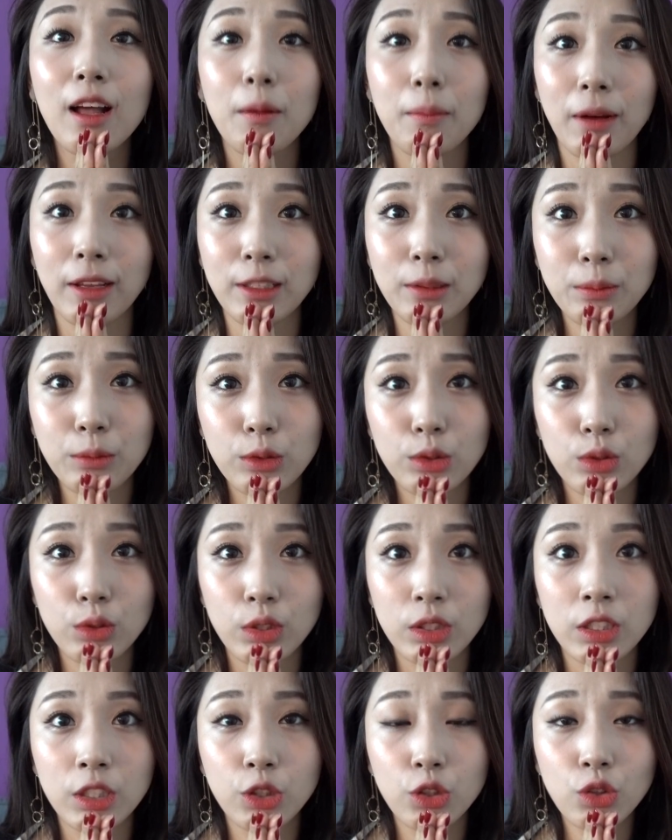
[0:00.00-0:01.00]
많은
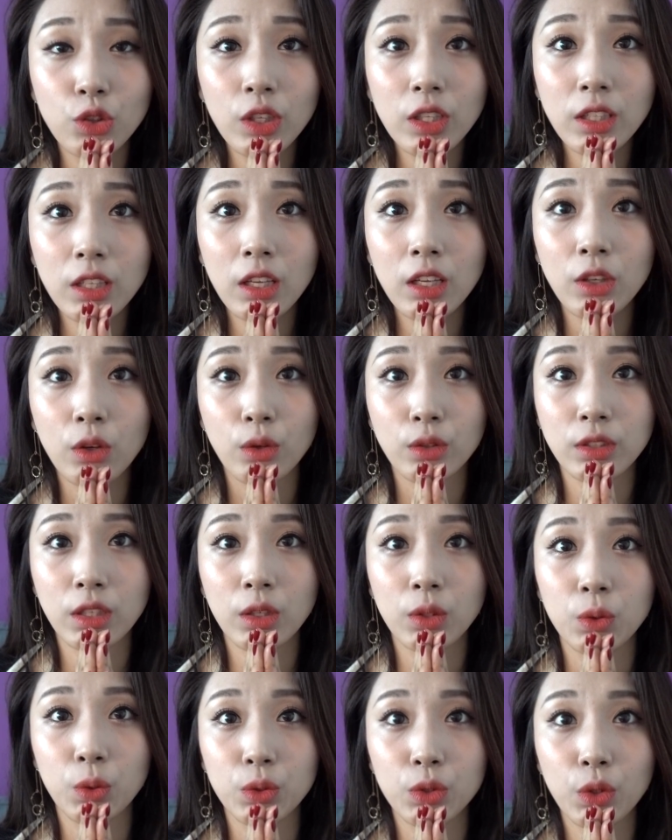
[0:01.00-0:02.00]
분들이 Q&A
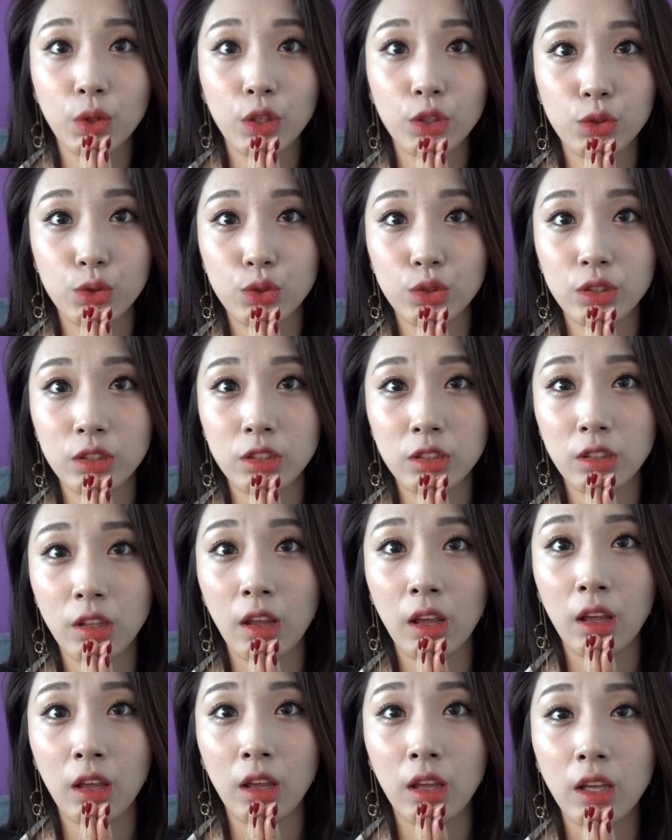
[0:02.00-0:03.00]
영상을 요청해
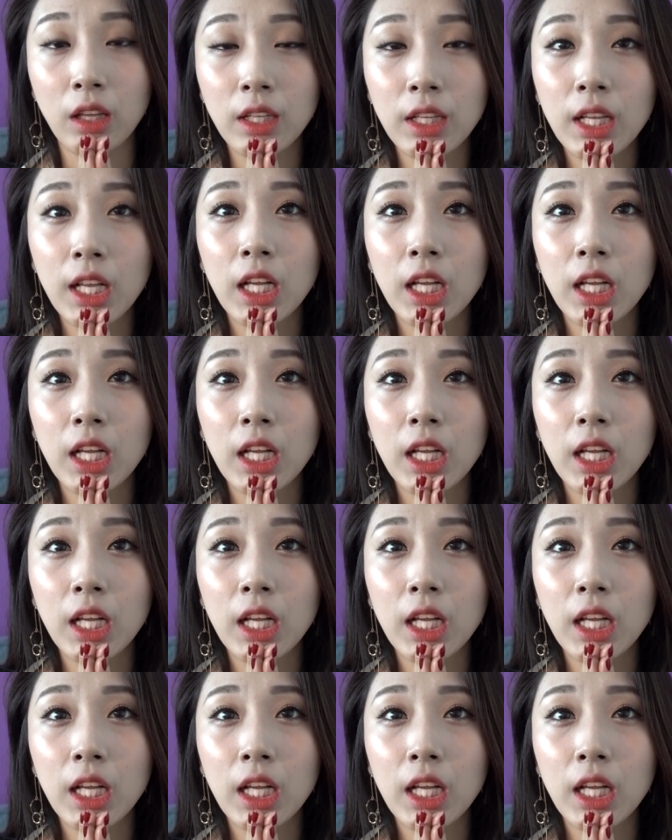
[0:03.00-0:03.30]
주시는데